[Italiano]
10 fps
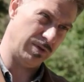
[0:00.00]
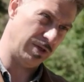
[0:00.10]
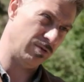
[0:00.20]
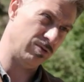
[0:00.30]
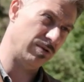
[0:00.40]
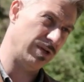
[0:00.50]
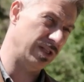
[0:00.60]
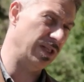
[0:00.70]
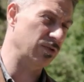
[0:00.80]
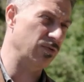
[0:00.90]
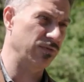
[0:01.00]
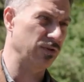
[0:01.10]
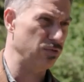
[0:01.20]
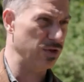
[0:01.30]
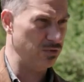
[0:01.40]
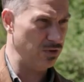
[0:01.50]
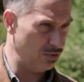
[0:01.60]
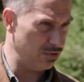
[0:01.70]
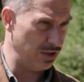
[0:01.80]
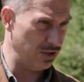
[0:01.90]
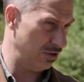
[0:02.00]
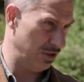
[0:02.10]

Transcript: periodo e della tua avventura qui al contadino